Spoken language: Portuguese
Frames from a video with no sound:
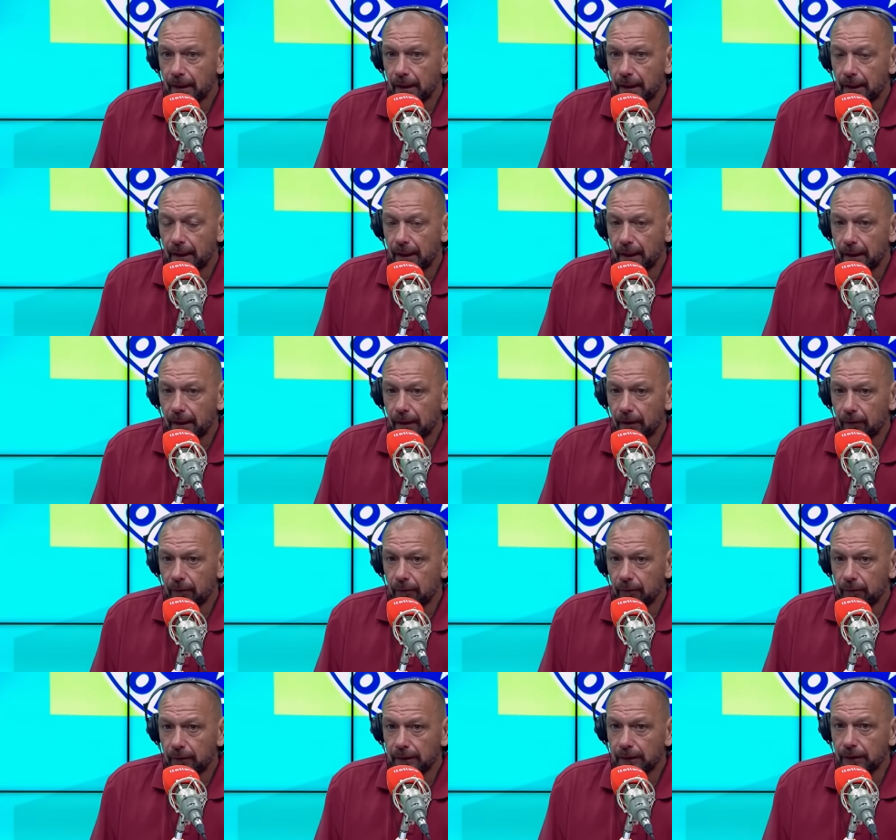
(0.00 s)
É
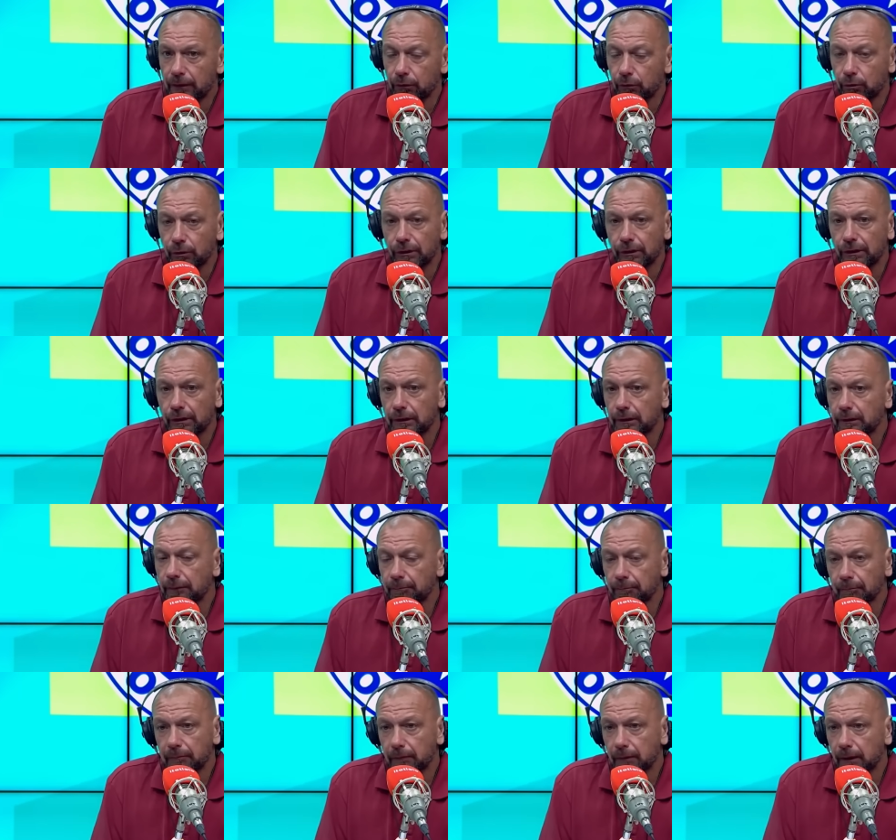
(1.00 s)
uma
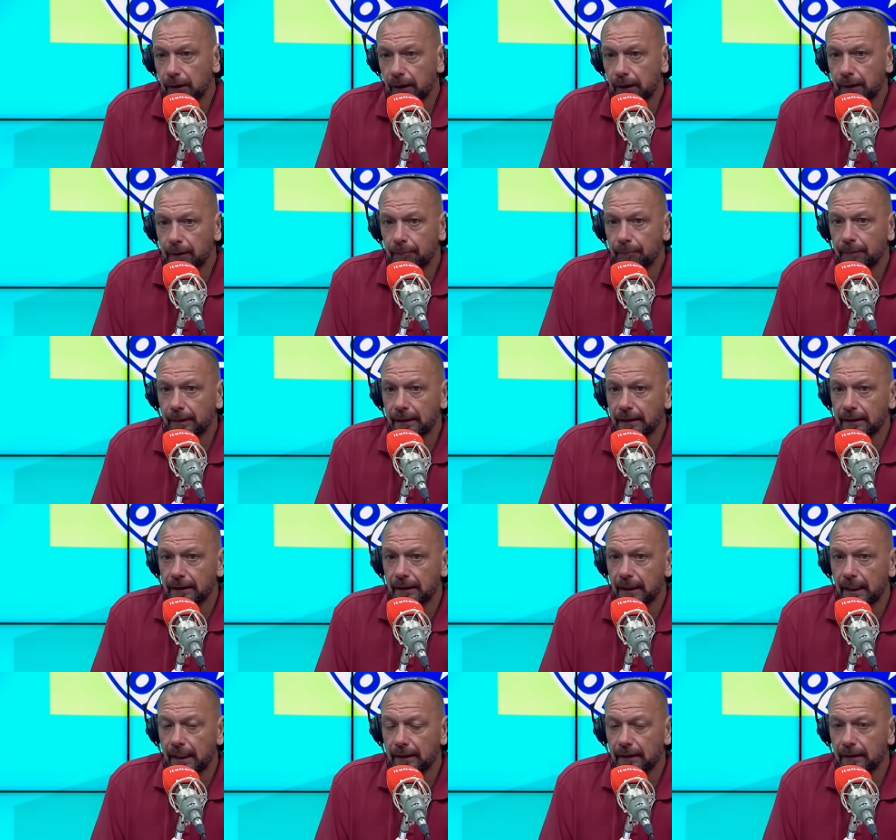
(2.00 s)
atitude é,
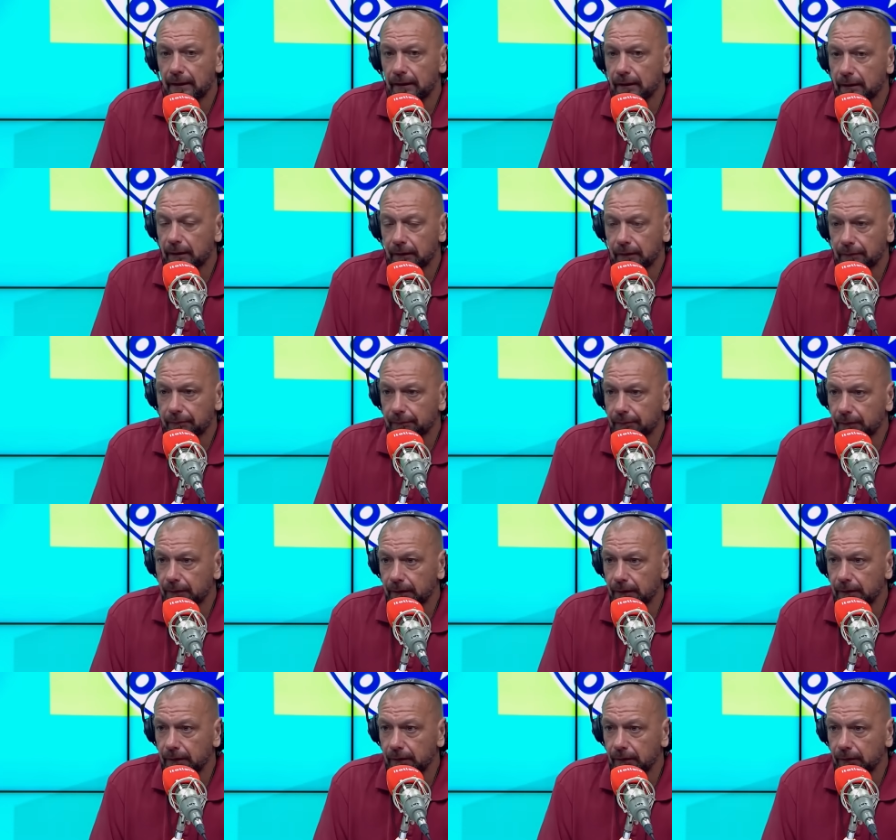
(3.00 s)
impensada,
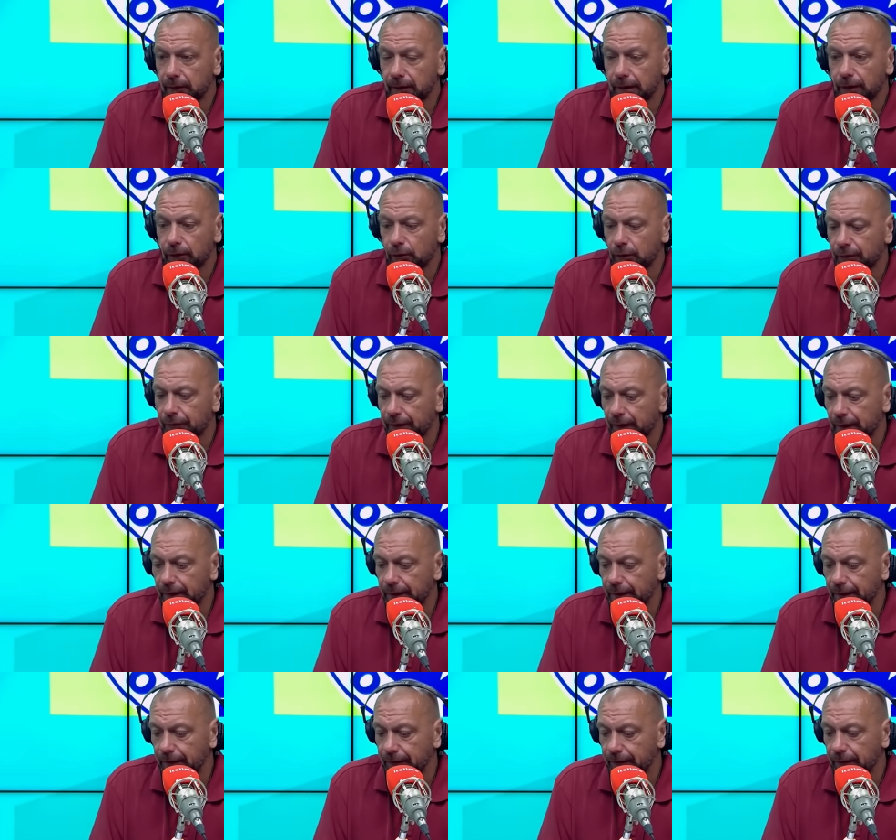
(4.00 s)
que não tem
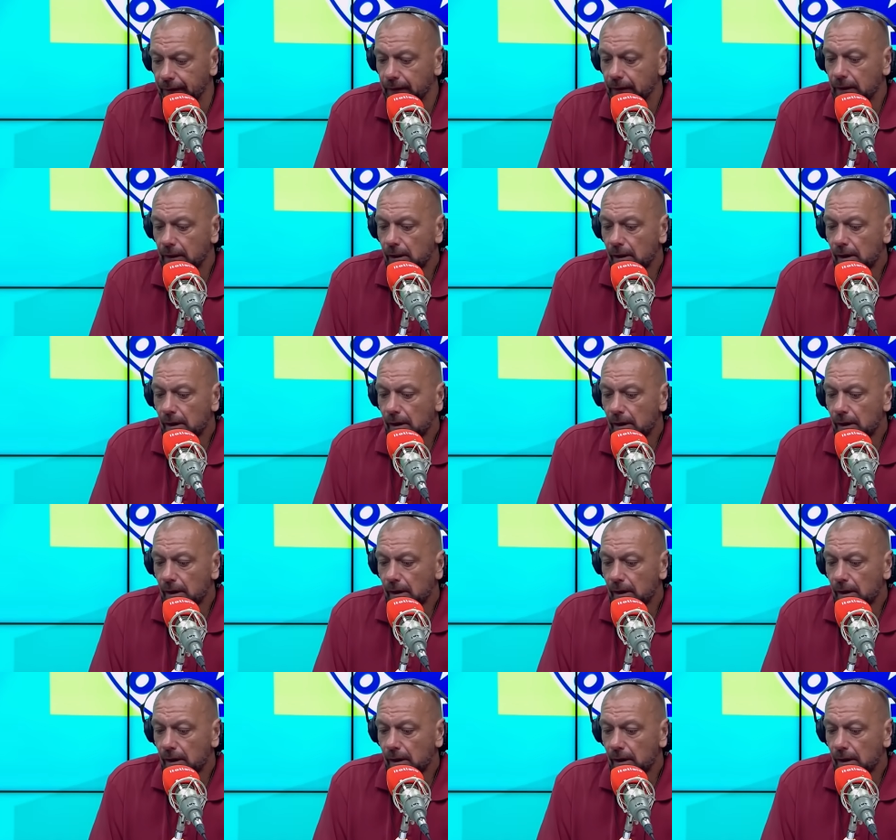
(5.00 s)
justificativa.